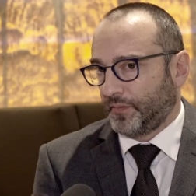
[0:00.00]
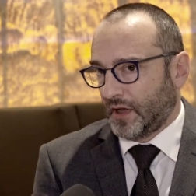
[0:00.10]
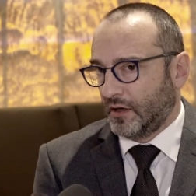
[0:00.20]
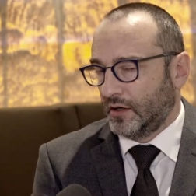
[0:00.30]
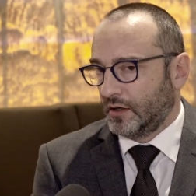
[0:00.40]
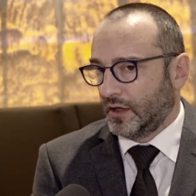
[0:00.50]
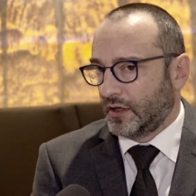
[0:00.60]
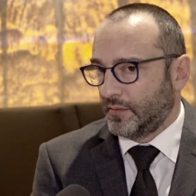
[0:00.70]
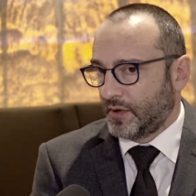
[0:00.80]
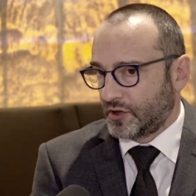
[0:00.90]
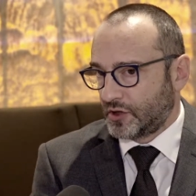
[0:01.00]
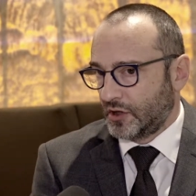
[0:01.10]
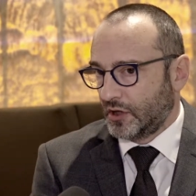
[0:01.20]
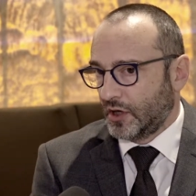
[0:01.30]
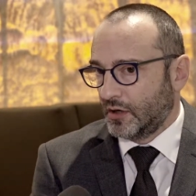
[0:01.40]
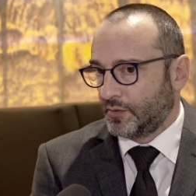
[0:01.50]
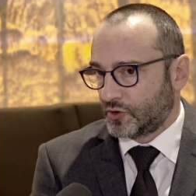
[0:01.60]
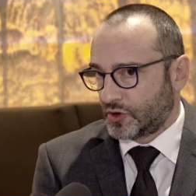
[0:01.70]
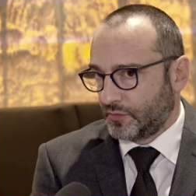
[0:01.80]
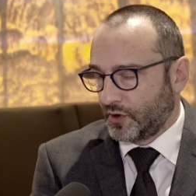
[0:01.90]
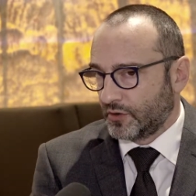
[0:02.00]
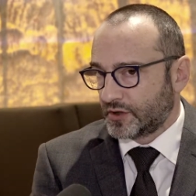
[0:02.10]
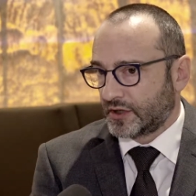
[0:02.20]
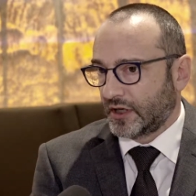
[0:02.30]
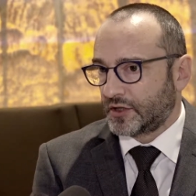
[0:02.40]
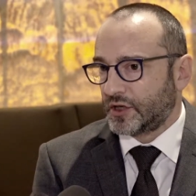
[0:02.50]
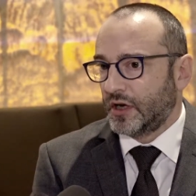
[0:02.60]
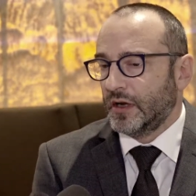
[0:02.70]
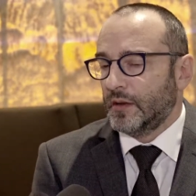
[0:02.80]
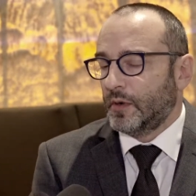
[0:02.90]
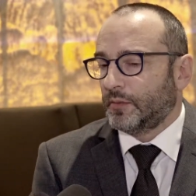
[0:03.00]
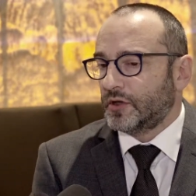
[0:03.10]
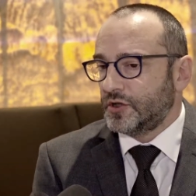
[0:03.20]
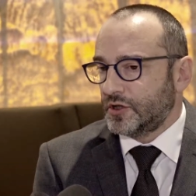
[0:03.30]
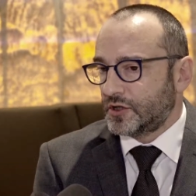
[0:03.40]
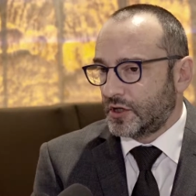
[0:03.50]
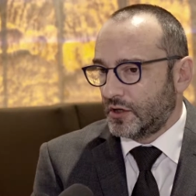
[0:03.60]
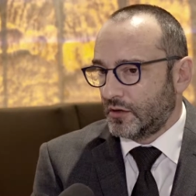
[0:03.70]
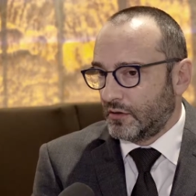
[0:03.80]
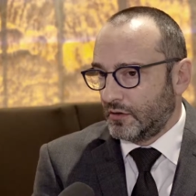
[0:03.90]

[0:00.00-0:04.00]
e, dla najbardziej e, potrzebujących. Także mam nadzieję, że